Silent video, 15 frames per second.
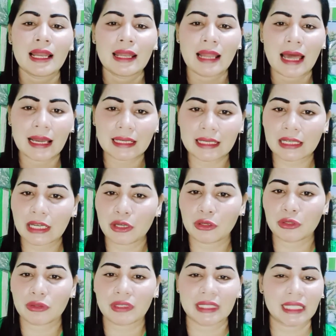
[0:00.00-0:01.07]
lagi kayong
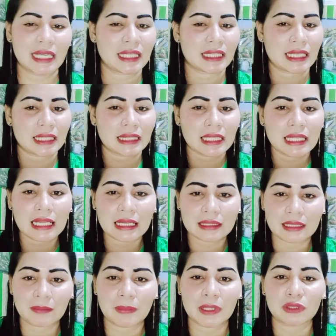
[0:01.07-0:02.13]
swertihin, hindi lang
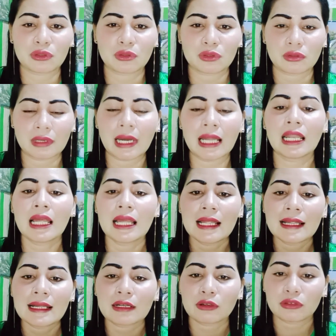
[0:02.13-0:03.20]
sa pagsusugal,
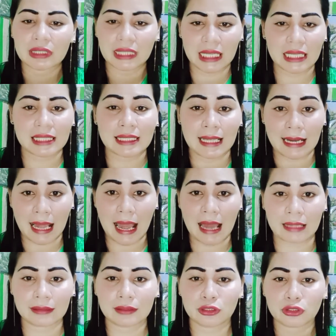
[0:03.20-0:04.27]
kundi sa lahat.